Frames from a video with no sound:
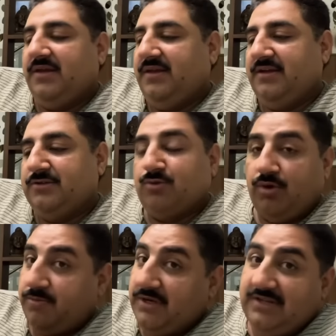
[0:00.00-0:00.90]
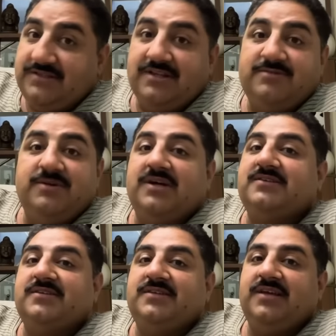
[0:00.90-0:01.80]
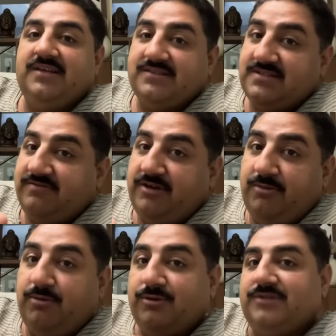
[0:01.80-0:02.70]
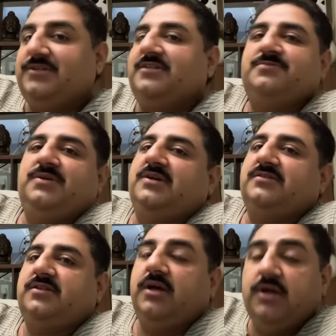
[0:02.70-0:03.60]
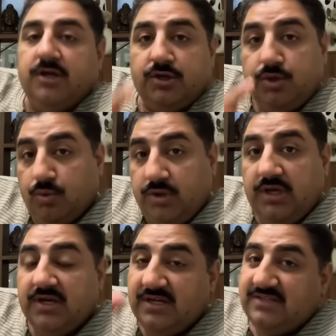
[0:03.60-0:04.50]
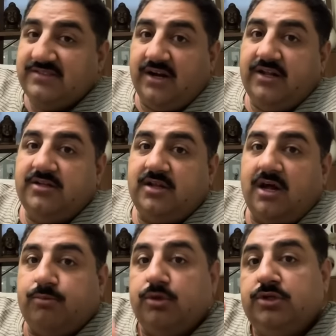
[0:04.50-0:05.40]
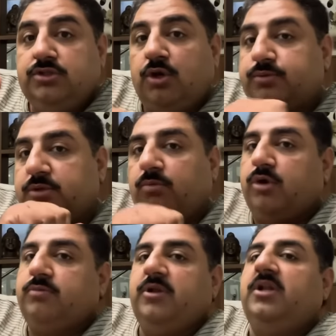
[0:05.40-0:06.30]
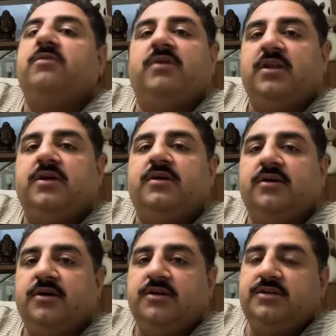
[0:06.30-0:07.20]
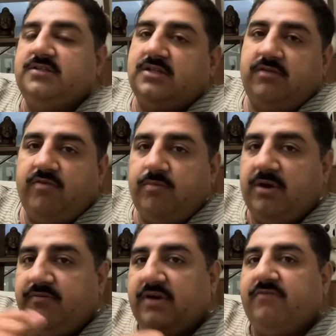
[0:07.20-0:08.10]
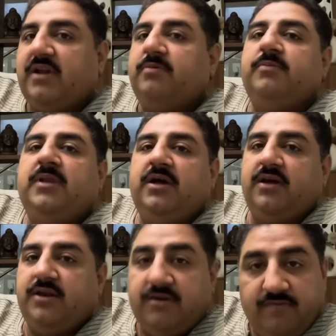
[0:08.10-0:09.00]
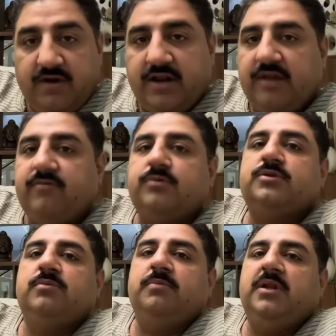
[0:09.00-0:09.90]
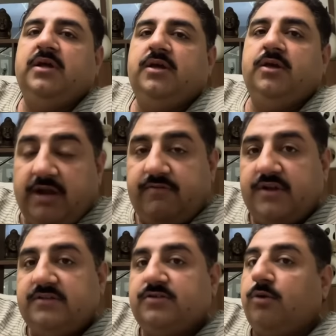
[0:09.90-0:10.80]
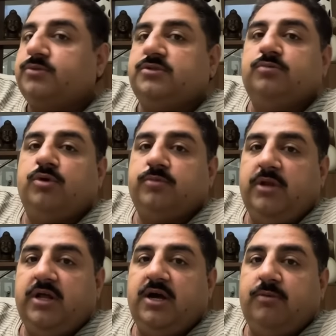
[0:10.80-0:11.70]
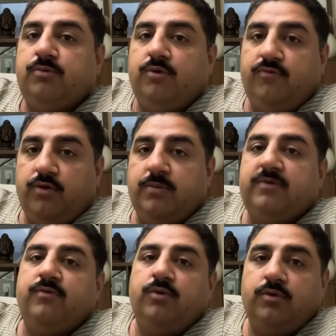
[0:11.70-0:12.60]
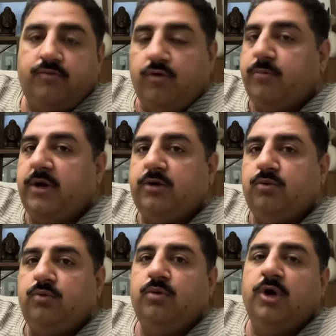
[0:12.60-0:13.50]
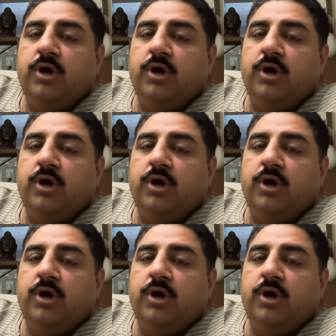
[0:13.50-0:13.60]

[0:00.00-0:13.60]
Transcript: ये स्कॉर्पियन की सेल्स भी खा सकती है ये सेवन डबल ओ की सेल्स भी खा सकती है क्योंकि इस गाड़ी के अंदर ना आपको इंजन ऑप्शन बहुत मिलने वाले हैं इसके अंदर 1.5 वाला भी मिलेगा रियर व्हील ड्राइव ऑप्शन में मिलेगी फाइव ट्रेन के ऑप्शन बहुत मिलेंगे आपको फोर बाय फोर फोर बाय टू